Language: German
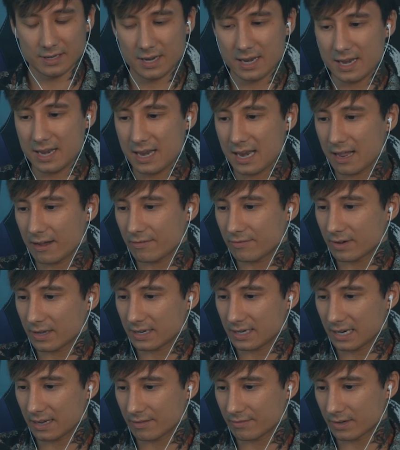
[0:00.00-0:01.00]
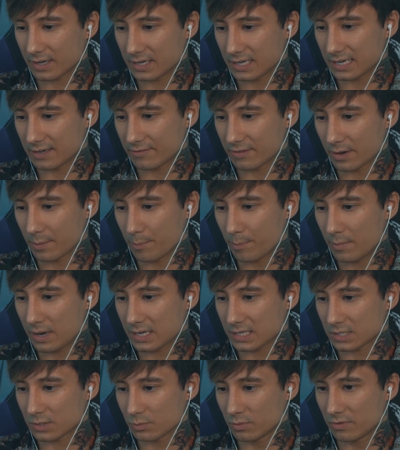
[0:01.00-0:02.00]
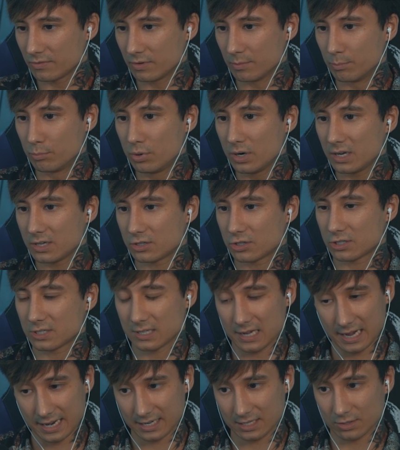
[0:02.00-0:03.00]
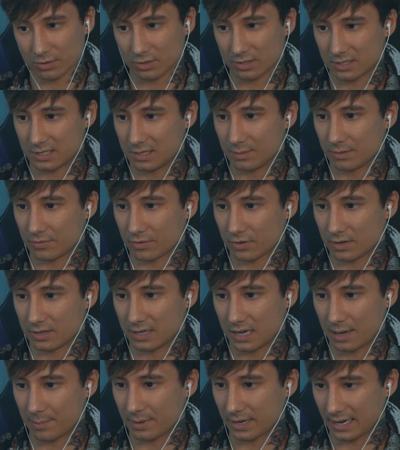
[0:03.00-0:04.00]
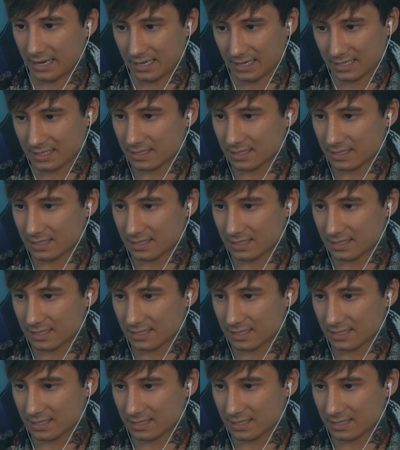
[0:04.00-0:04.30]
Never, never, never mess with a bridge, sage ich euch, liebe Freunde. Aber hat